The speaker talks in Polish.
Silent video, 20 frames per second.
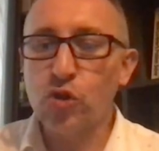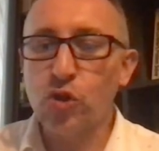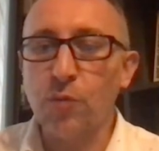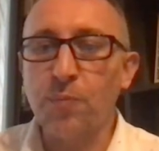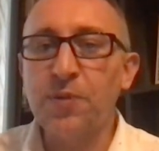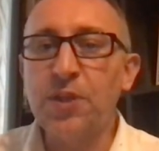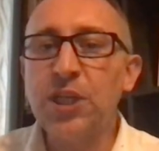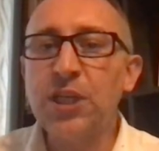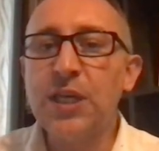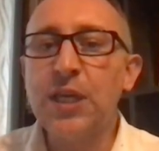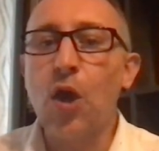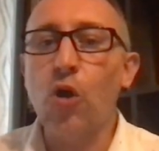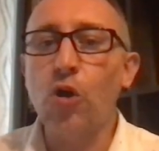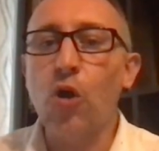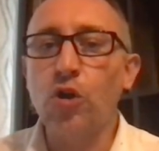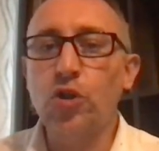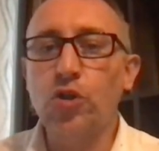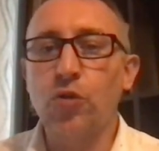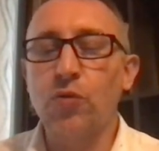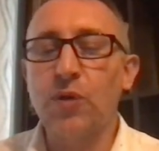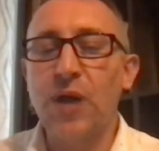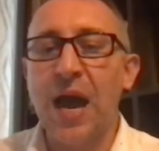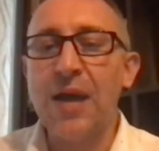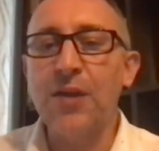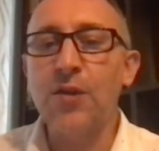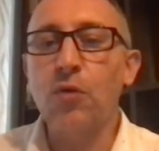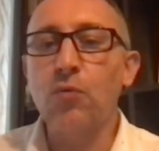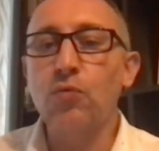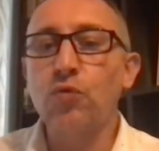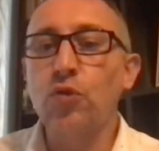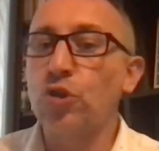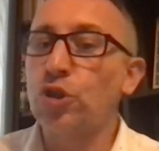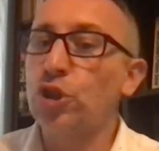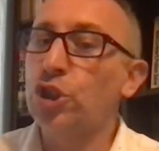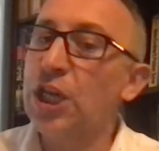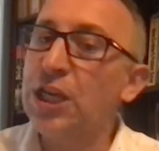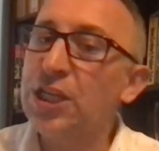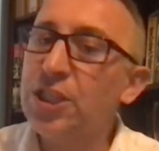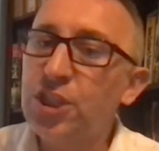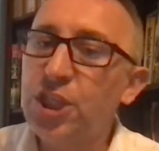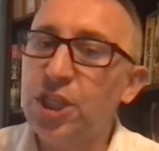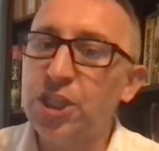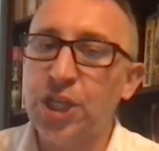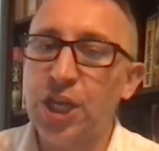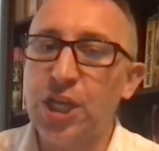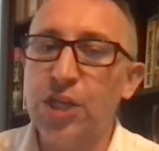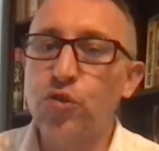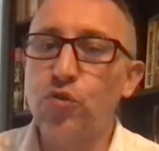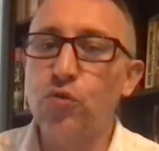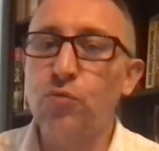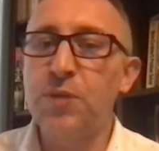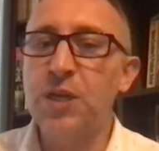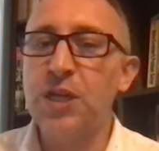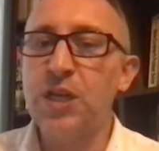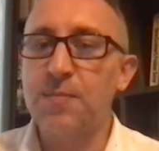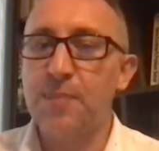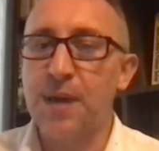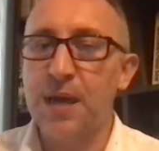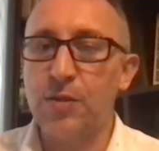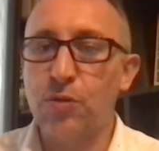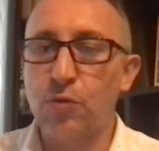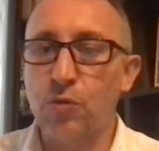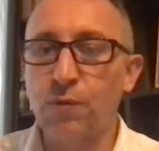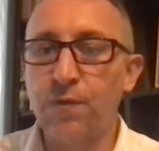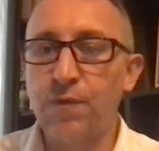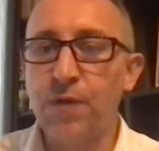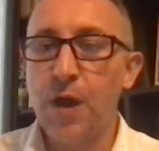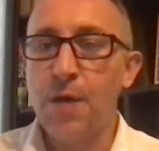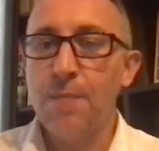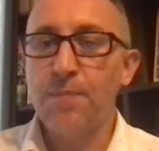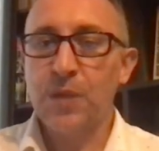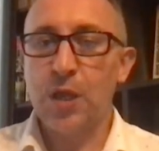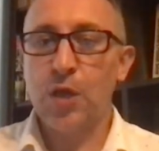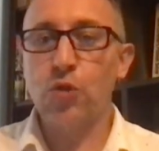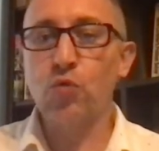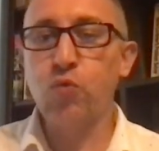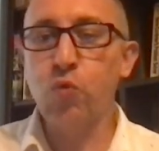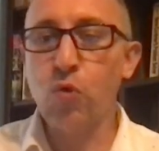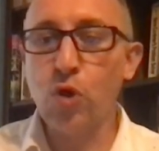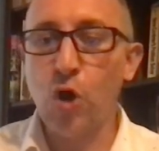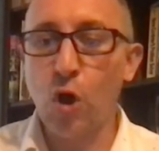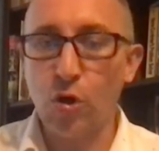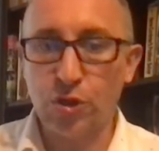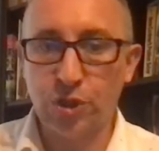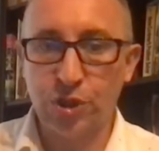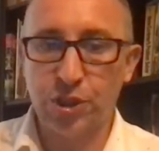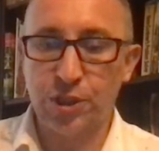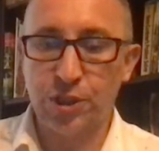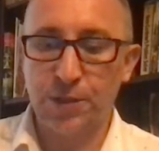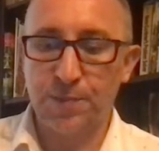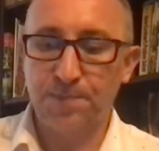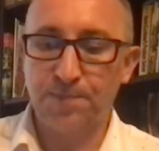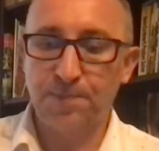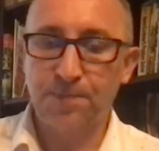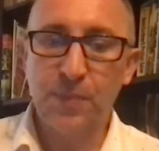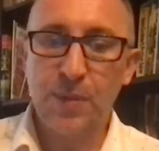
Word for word: osobniki osiągają do 60 mm e, długości.